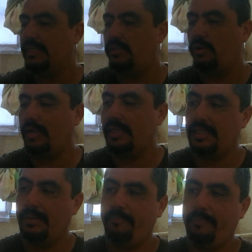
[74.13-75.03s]
solo que
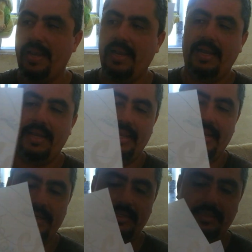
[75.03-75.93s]
se pega
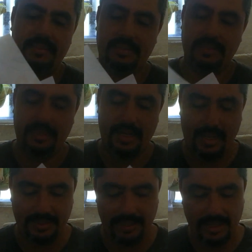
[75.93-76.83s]
en
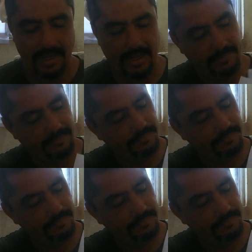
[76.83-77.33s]
la tela.